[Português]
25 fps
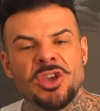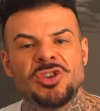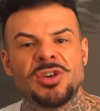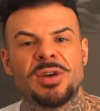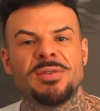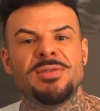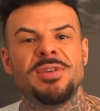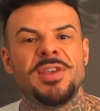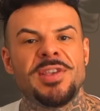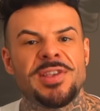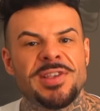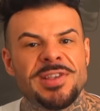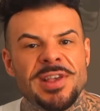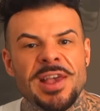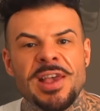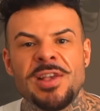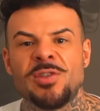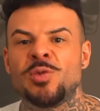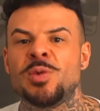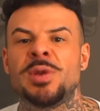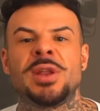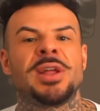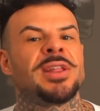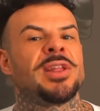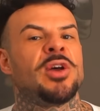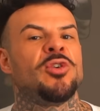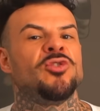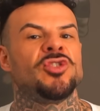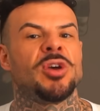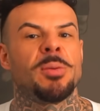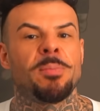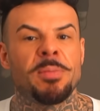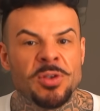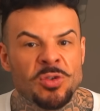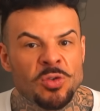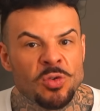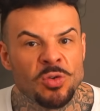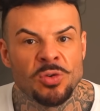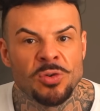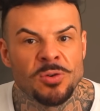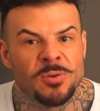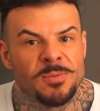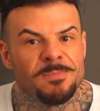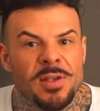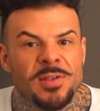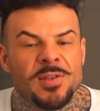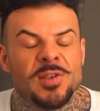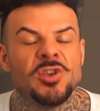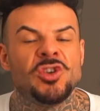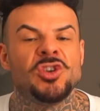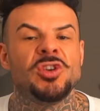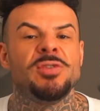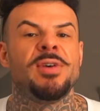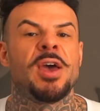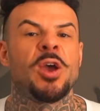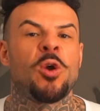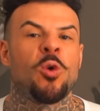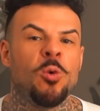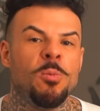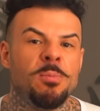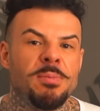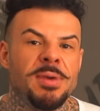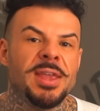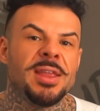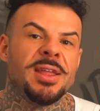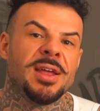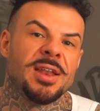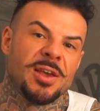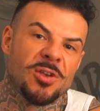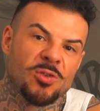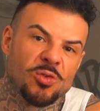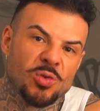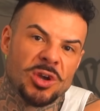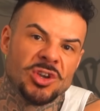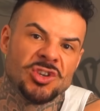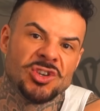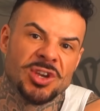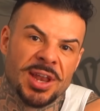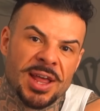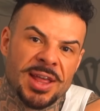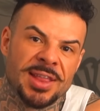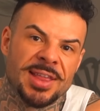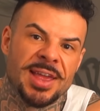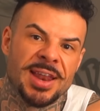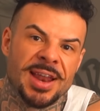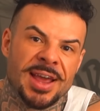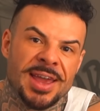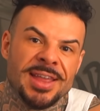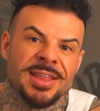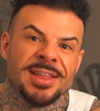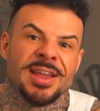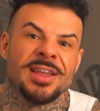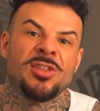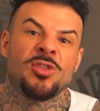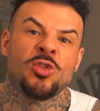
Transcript: dia 26 o Natal já passou. Se tiver comida na sua geladeira ainda,